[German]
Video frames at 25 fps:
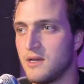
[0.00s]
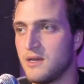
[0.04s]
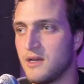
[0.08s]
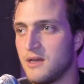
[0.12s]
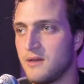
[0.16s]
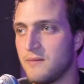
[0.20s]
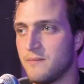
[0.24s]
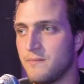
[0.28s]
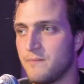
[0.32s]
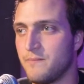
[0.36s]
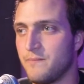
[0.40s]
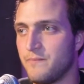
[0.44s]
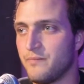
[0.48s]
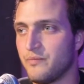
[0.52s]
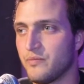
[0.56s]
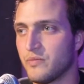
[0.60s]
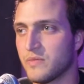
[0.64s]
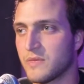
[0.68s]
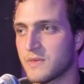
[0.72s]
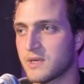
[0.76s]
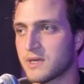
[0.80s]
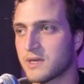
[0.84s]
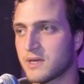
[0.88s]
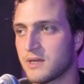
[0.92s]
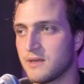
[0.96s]

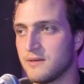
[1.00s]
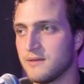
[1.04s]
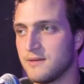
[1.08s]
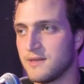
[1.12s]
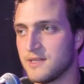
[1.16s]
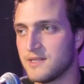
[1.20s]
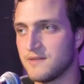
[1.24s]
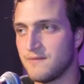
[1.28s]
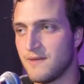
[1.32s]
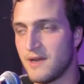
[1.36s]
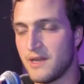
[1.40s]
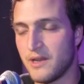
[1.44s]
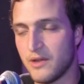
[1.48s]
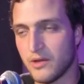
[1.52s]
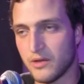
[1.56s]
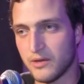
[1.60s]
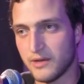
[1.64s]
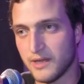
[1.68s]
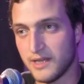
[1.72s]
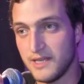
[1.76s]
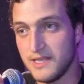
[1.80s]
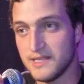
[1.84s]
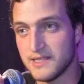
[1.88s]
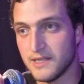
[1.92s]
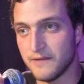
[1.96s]
ähm, das war noch ein
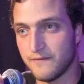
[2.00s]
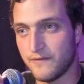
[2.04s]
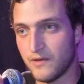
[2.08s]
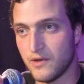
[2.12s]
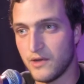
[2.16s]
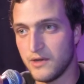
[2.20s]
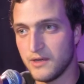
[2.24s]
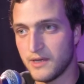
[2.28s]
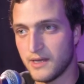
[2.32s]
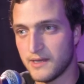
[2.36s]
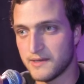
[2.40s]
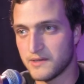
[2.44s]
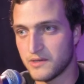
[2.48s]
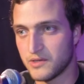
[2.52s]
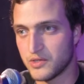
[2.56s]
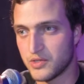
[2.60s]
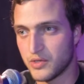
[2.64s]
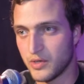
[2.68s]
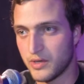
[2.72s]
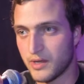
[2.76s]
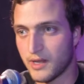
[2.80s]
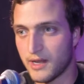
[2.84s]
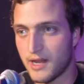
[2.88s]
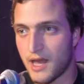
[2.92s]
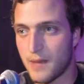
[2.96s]
Riesenerfolg. Also einen
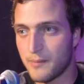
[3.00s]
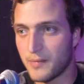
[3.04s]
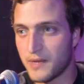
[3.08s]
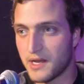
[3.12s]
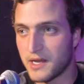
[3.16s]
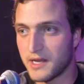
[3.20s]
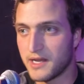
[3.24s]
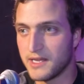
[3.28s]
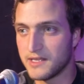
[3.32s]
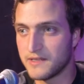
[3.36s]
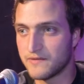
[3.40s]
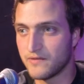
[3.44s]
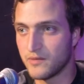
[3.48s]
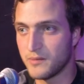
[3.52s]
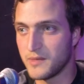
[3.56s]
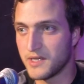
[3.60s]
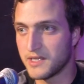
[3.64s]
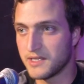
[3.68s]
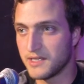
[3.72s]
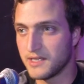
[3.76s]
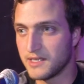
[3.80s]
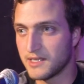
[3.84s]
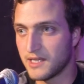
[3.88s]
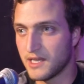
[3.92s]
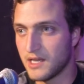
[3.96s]
schöneren Abgang hätte es für
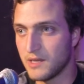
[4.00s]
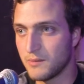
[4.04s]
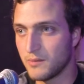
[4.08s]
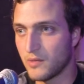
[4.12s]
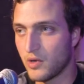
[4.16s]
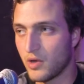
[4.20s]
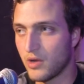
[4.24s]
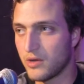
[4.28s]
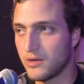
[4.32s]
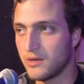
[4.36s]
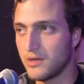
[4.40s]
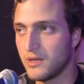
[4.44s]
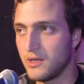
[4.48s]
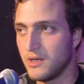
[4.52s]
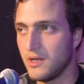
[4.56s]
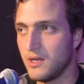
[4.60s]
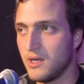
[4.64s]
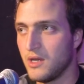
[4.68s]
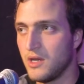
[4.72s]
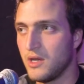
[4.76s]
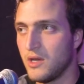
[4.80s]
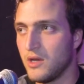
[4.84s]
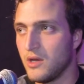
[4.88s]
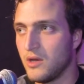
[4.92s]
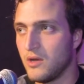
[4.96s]
mich nicht geben können.
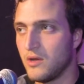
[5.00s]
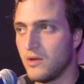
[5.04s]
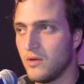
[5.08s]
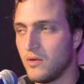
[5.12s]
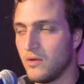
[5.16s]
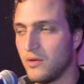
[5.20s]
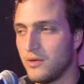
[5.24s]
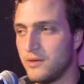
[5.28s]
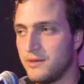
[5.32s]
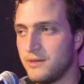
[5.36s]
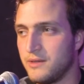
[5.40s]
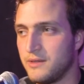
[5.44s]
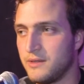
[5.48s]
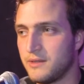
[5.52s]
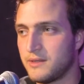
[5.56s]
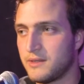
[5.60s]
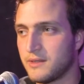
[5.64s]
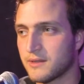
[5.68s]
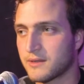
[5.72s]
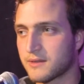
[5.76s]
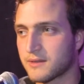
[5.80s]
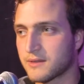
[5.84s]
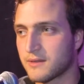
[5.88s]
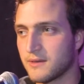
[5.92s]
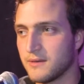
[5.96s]

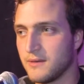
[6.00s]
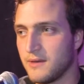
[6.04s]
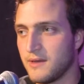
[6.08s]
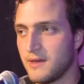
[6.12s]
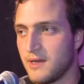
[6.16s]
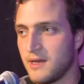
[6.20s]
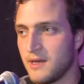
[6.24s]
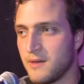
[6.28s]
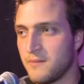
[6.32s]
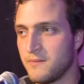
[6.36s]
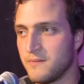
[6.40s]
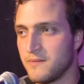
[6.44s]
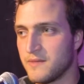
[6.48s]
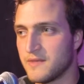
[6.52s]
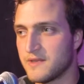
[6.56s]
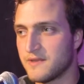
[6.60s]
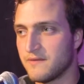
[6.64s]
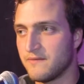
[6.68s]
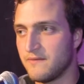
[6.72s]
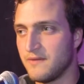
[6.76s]
Und ähm,